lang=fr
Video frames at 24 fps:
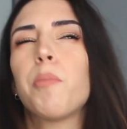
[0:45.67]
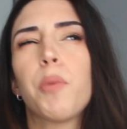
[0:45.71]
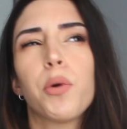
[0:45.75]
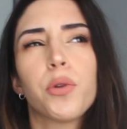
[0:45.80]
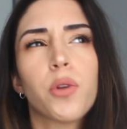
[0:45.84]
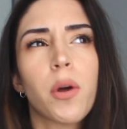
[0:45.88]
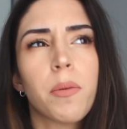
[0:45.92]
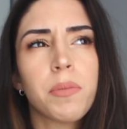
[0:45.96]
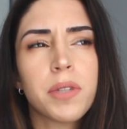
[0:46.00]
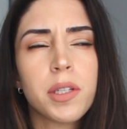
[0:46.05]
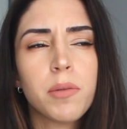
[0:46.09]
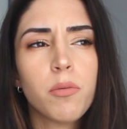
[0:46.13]

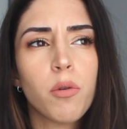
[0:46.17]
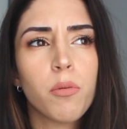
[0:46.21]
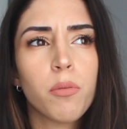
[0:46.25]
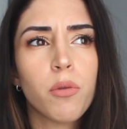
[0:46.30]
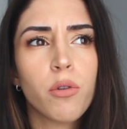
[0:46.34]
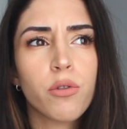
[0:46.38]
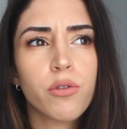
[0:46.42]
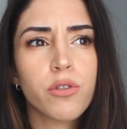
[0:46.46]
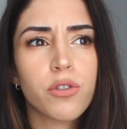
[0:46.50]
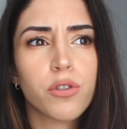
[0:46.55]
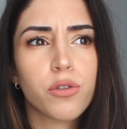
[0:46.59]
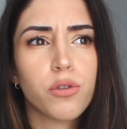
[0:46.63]
Pendant un petit
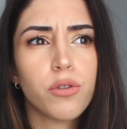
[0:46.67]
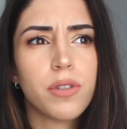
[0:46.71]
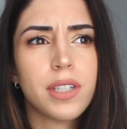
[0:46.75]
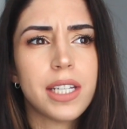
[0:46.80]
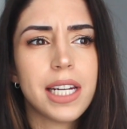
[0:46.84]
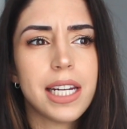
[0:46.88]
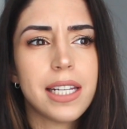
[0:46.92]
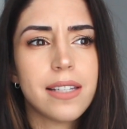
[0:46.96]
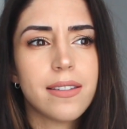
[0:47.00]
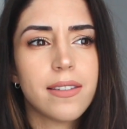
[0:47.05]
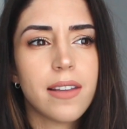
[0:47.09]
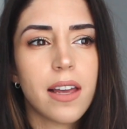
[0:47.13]
moment,
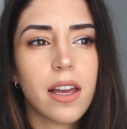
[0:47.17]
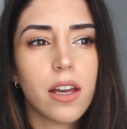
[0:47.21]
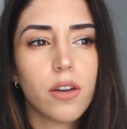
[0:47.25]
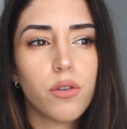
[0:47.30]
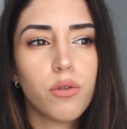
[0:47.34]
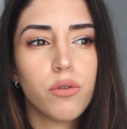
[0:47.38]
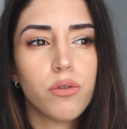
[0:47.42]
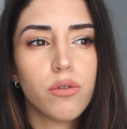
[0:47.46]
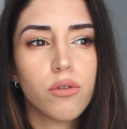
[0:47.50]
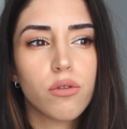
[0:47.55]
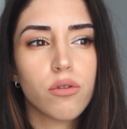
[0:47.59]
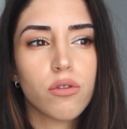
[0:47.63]
j'utilisais
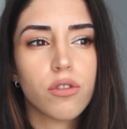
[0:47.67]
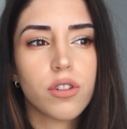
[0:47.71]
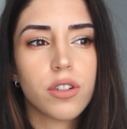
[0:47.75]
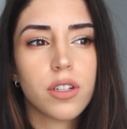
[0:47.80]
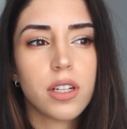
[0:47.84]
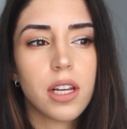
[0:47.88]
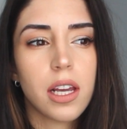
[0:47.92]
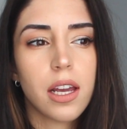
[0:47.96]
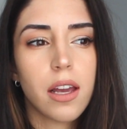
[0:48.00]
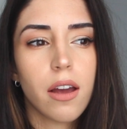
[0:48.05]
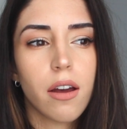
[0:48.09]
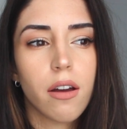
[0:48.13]
une de
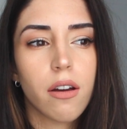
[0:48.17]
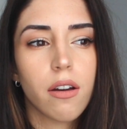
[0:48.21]
chez,